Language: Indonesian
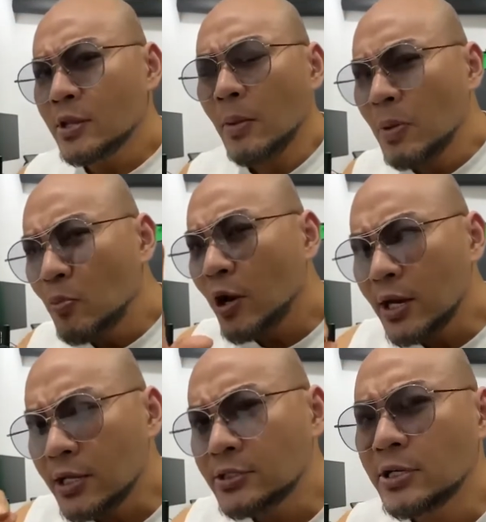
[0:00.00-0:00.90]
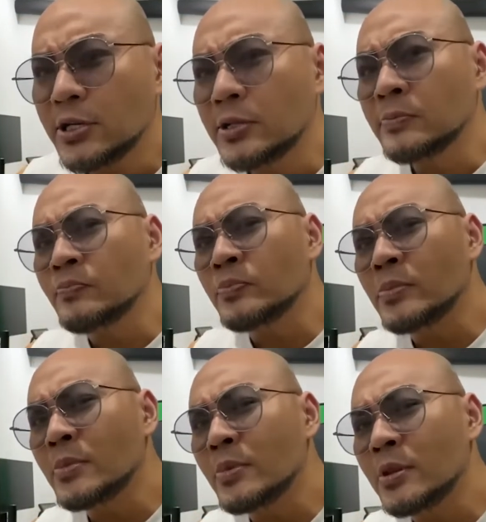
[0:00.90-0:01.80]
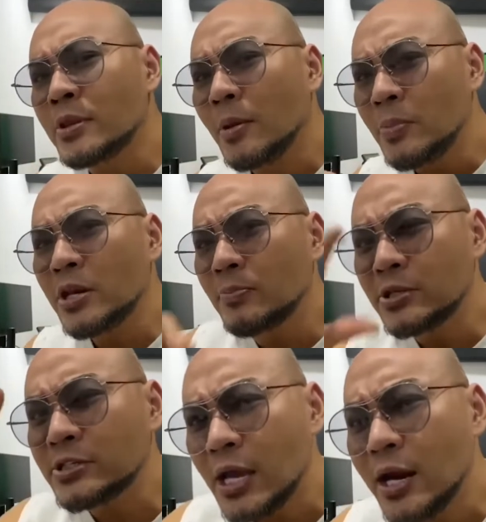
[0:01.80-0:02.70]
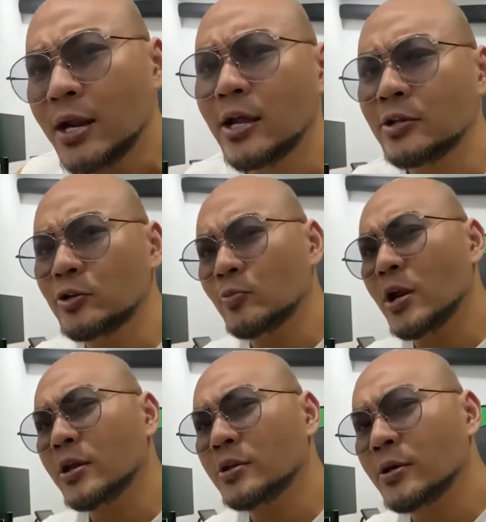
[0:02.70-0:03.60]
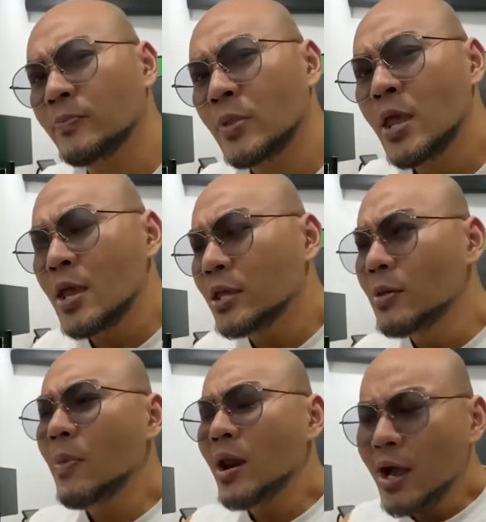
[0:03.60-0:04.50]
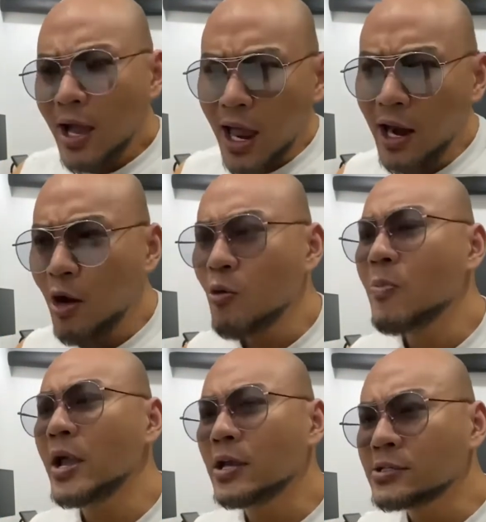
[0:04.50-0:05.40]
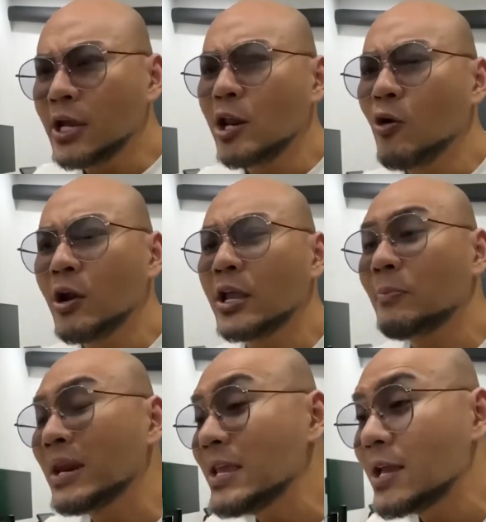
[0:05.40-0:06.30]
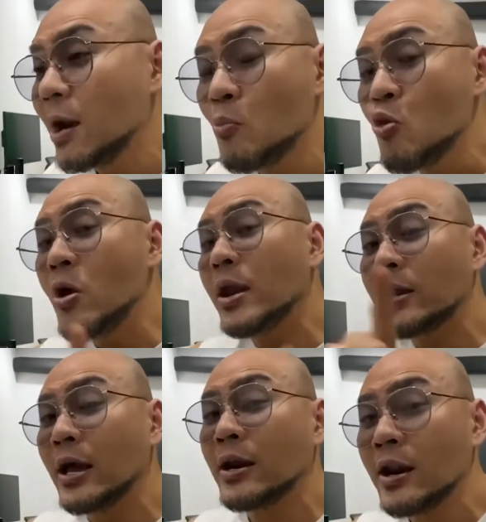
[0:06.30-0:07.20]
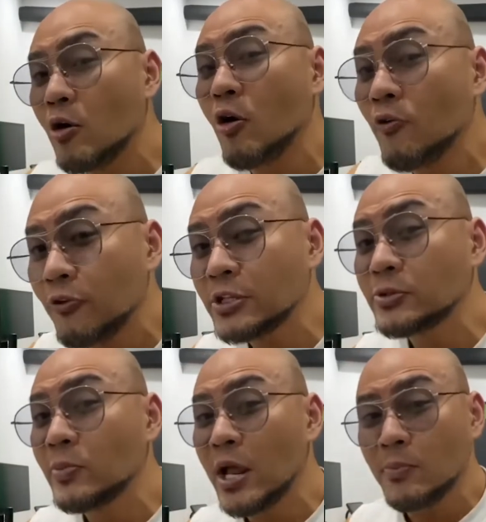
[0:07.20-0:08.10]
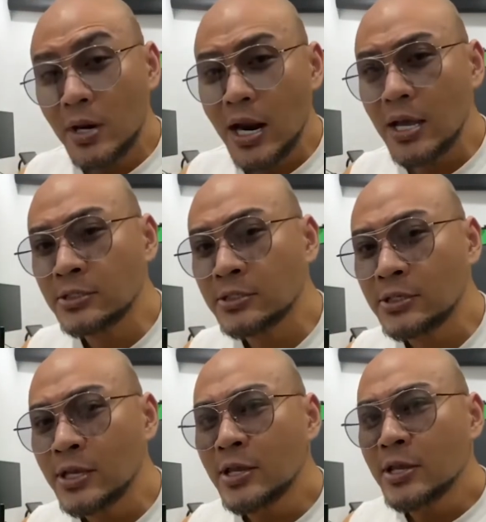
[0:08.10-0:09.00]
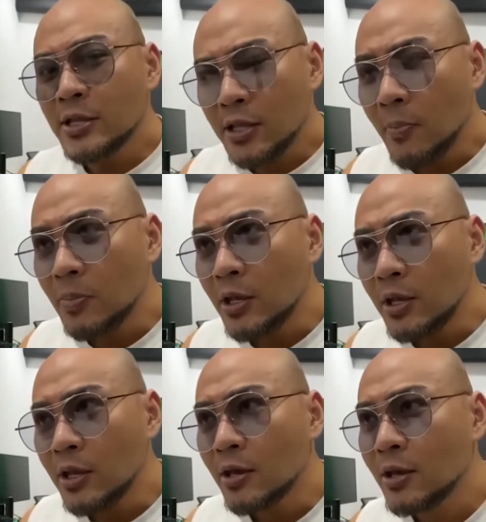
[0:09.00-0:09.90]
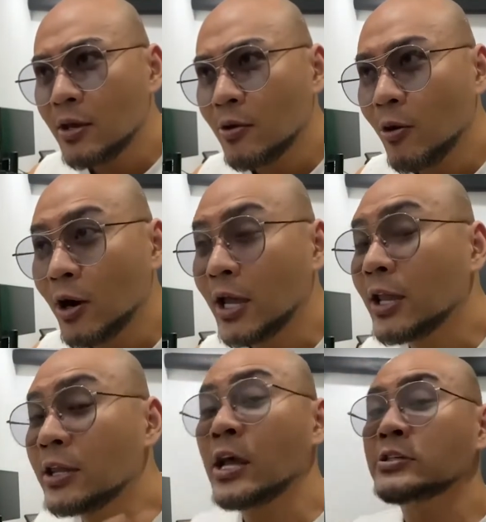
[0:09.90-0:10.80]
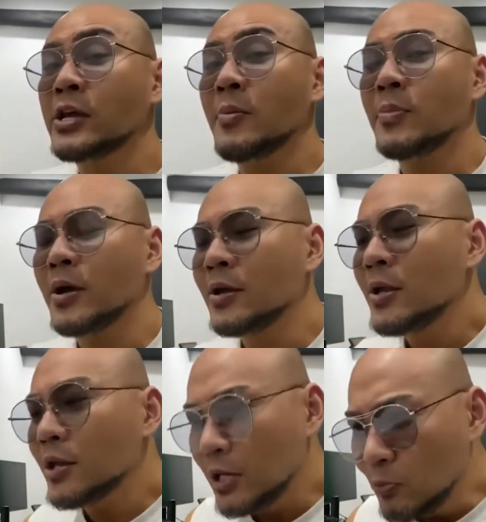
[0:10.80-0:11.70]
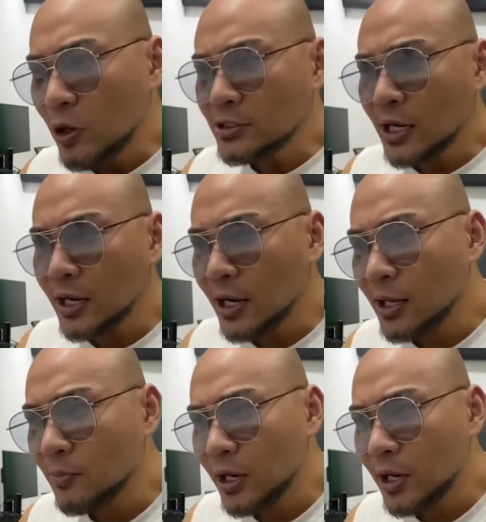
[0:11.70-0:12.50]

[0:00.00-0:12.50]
tapi bukan dikecilin tapi dibesarkan jumlahnya. Gimana kalau banyak sekali orang yang meninggal bukan karena COVID-19, tapi oleh entah siapa dibuat seakan-akan